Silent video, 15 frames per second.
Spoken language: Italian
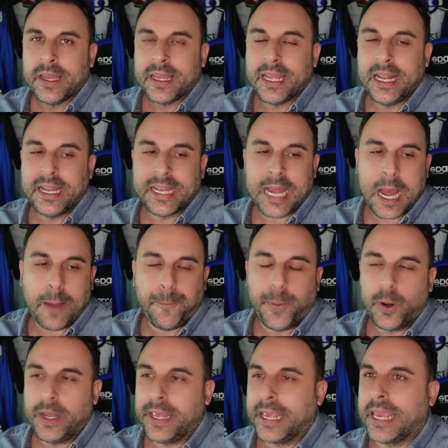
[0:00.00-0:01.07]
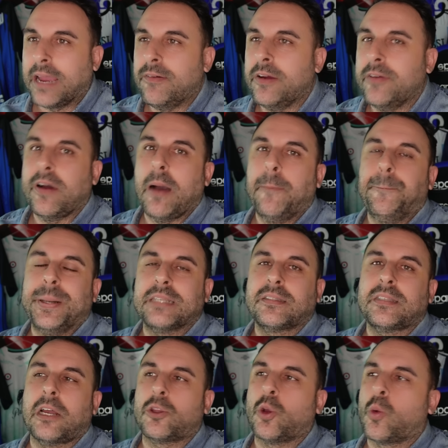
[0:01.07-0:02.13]
il Napoli che aveva
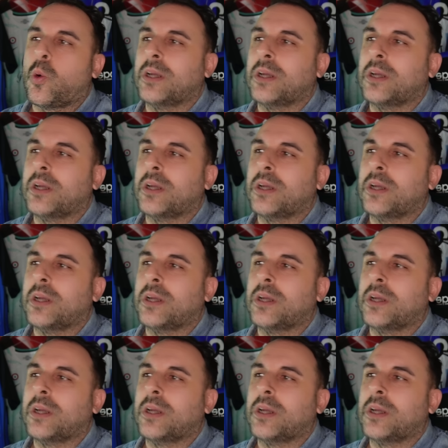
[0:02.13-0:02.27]
passato